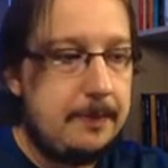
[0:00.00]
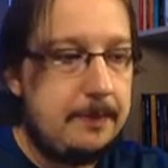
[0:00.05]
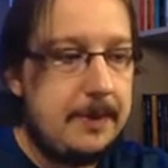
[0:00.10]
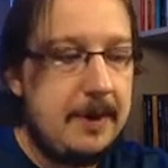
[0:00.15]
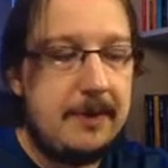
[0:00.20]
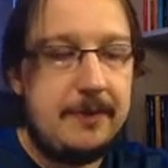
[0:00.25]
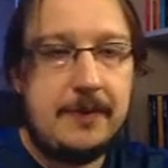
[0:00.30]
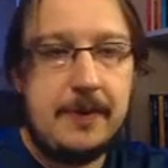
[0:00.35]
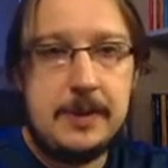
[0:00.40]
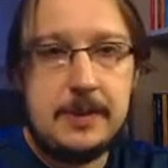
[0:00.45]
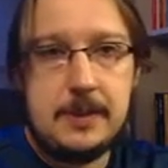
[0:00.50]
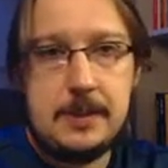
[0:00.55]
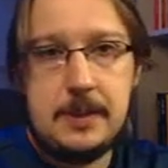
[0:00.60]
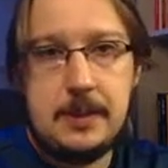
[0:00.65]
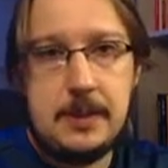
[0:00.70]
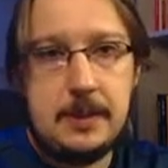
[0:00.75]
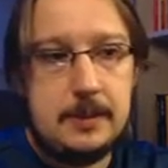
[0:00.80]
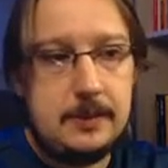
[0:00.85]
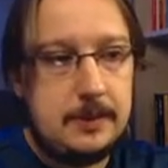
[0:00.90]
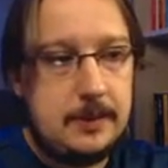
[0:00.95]
para
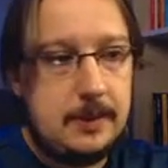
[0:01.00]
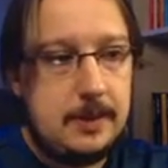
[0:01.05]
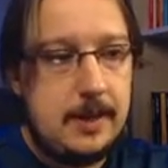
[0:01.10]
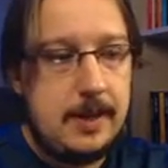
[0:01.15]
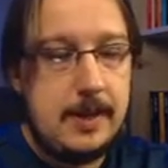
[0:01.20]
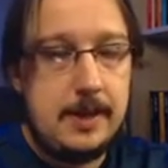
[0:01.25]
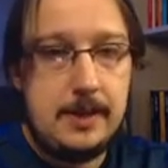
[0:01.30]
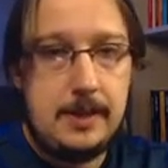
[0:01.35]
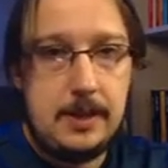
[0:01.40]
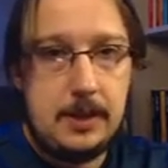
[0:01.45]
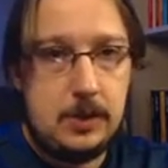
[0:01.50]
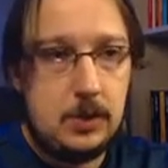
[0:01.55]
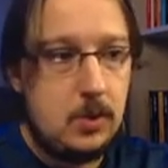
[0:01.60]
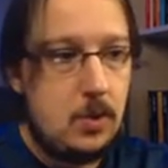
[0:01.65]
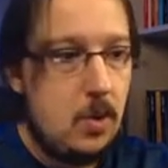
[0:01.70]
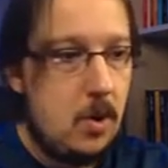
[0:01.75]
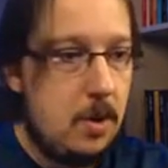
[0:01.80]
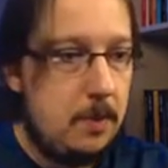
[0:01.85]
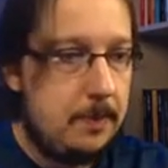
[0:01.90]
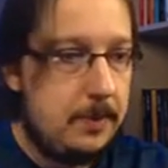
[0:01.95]
fazer aí as
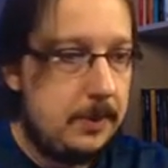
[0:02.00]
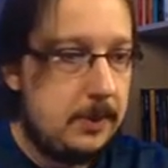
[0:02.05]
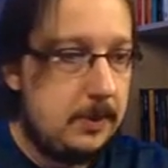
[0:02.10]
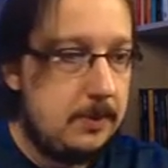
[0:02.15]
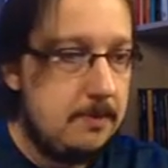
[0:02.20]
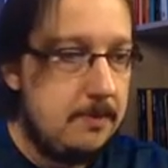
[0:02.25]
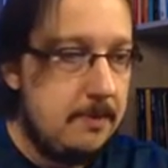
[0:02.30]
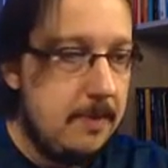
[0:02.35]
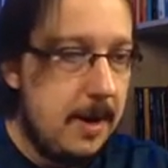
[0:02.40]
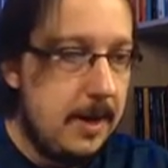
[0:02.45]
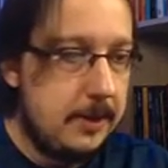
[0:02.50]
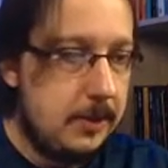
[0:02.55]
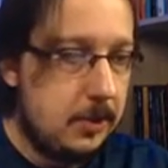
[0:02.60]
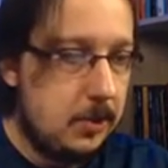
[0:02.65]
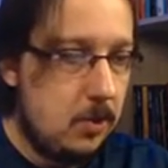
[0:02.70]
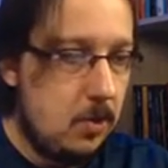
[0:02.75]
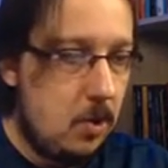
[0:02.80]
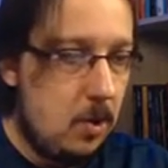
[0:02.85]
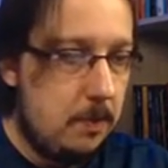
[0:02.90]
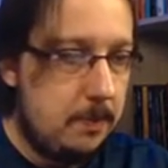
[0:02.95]
cópias, mais
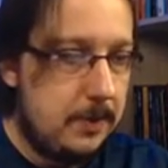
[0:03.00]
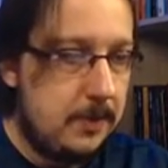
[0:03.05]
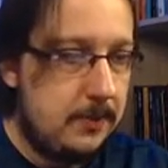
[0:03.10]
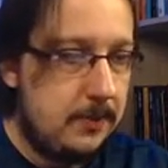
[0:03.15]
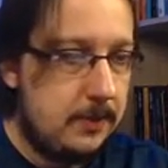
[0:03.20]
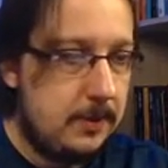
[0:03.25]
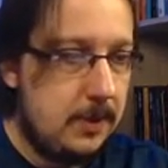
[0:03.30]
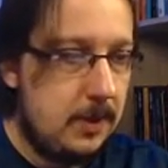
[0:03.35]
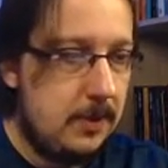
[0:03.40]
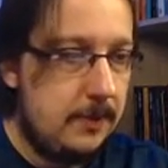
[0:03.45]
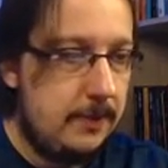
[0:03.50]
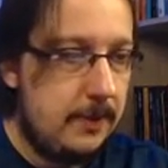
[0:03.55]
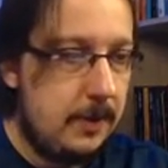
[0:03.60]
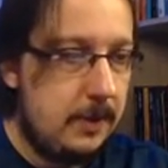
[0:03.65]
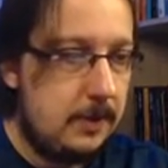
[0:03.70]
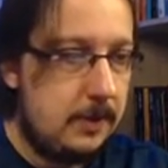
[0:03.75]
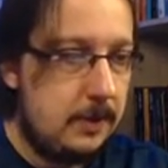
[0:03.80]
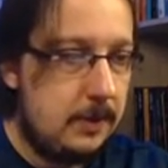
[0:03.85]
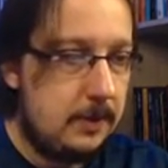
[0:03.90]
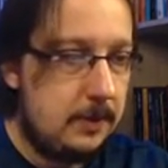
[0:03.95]
cópias vão ser
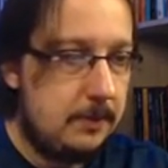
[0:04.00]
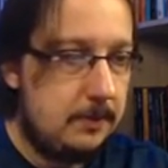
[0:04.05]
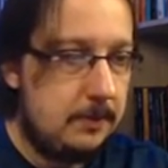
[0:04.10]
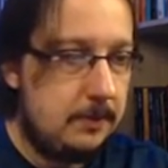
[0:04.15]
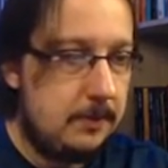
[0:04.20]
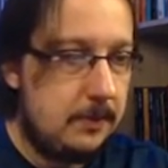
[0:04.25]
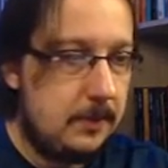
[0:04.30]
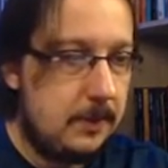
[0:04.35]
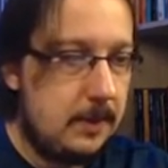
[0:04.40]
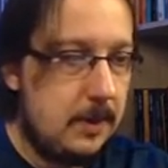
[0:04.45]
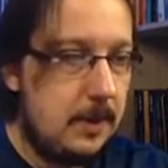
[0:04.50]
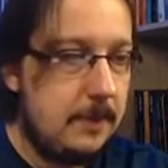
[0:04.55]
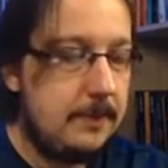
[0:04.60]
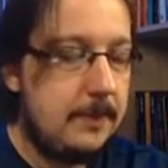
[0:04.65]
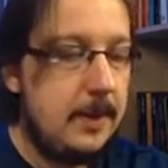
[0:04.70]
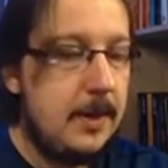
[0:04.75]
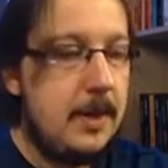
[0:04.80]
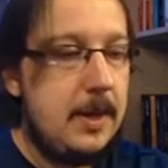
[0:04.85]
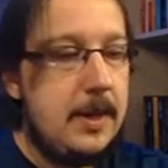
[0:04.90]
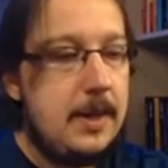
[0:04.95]
feitas tá?
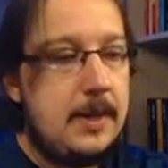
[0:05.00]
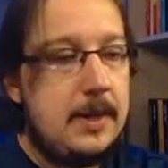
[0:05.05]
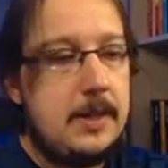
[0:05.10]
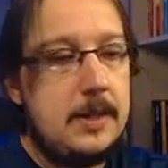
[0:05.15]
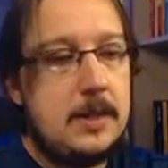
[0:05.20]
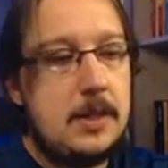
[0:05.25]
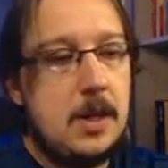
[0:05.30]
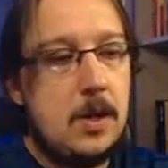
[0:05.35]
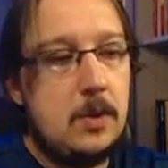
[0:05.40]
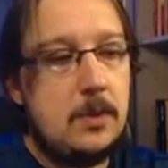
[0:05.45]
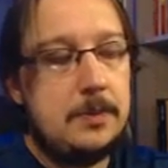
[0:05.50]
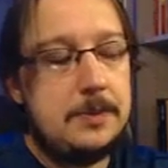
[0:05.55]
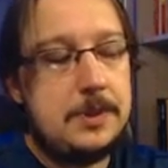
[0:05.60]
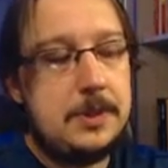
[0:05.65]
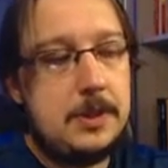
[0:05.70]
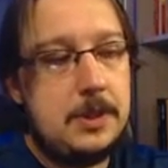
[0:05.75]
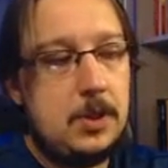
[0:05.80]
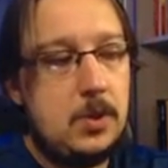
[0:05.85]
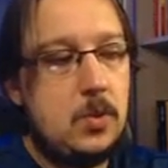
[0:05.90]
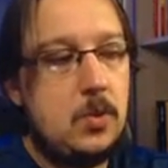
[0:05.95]
Então,
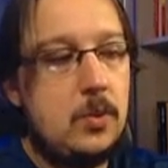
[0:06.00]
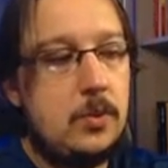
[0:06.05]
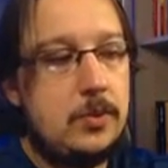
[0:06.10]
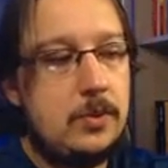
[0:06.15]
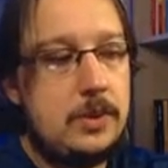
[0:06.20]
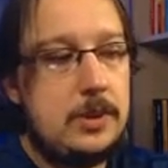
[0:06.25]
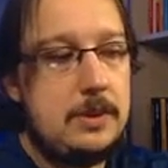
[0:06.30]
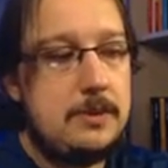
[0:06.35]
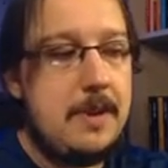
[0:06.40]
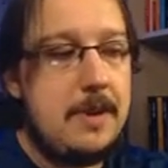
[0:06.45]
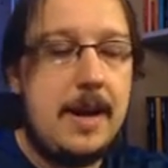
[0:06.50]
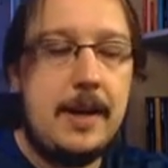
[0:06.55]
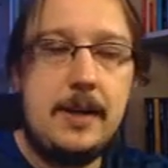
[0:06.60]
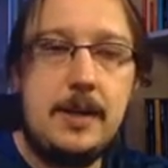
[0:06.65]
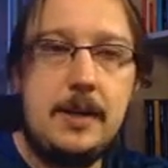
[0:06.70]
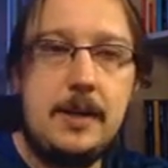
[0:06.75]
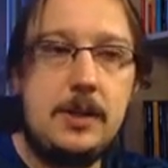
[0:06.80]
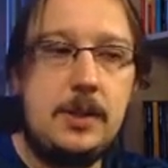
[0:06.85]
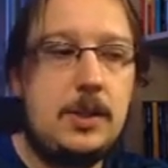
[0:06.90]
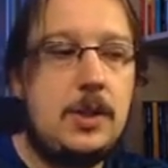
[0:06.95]
segundos e
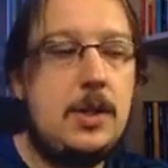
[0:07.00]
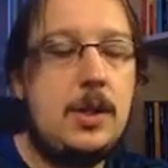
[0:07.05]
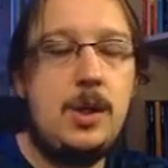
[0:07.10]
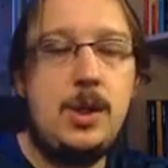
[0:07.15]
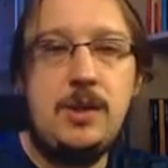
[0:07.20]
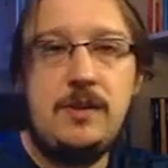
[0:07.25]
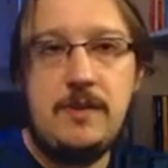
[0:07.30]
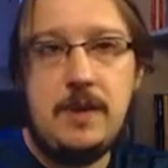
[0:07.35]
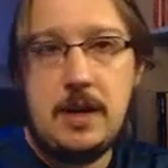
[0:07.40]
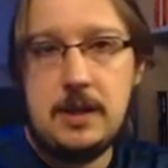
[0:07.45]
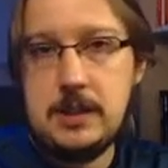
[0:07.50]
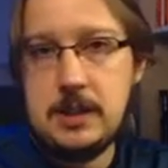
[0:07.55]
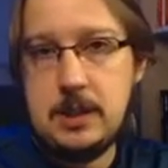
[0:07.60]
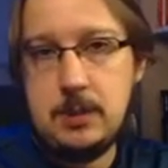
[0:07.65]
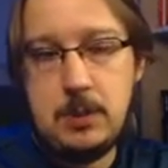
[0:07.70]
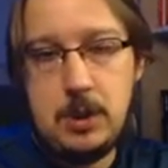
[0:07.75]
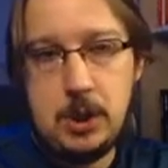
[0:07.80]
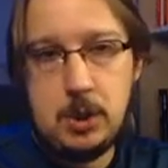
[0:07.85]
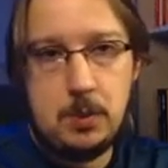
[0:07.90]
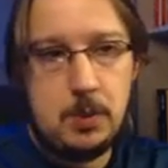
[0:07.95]
máquinas
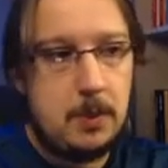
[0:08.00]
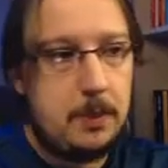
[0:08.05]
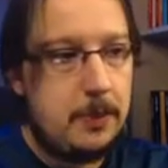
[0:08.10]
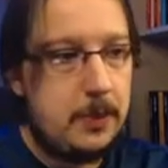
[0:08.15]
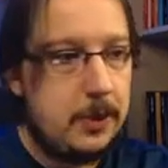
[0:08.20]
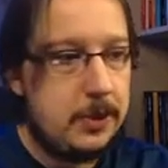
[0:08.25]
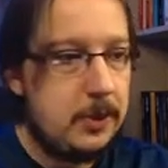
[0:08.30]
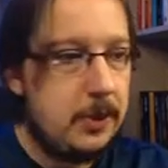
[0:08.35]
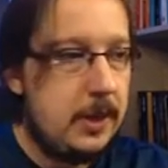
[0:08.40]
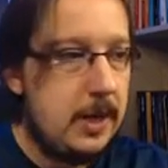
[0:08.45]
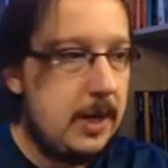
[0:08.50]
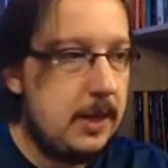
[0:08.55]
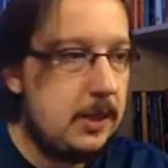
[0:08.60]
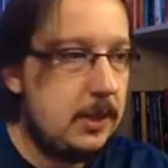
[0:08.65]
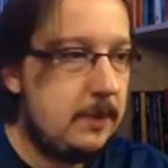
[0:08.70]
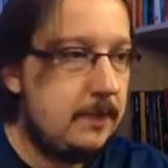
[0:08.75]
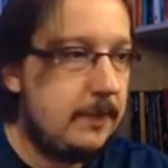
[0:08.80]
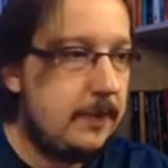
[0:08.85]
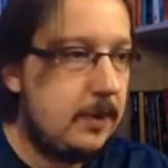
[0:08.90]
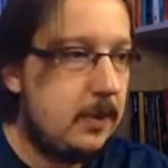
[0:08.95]
inversamente
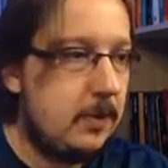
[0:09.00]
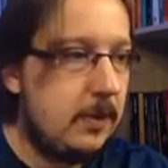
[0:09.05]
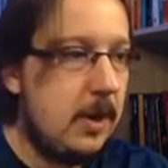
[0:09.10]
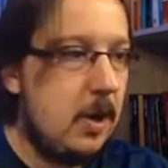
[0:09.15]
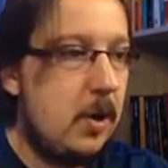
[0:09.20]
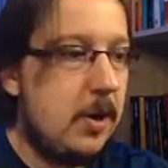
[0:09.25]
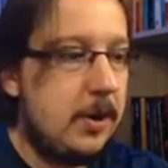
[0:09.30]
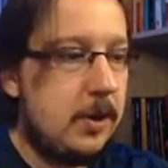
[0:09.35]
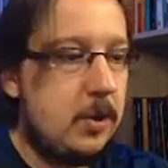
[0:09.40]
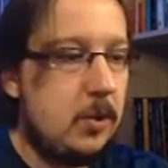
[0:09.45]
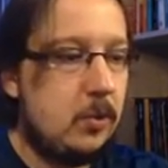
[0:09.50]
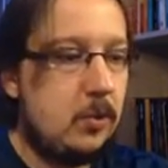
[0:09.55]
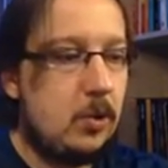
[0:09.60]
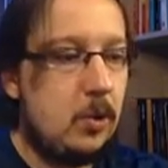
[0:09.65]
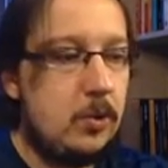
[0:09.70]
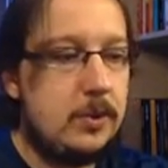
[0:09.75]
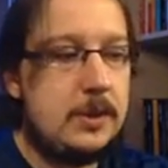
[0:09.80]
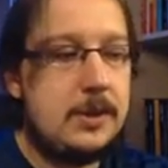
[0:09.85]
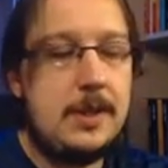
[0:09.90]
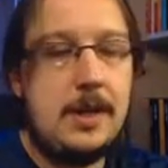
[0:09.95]
proporcionais. Então, na hora que eu
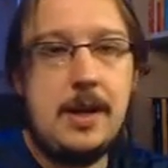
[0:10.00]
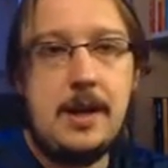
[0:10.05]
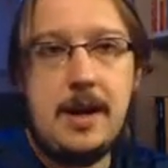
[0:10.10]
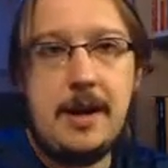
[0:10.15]
trouxer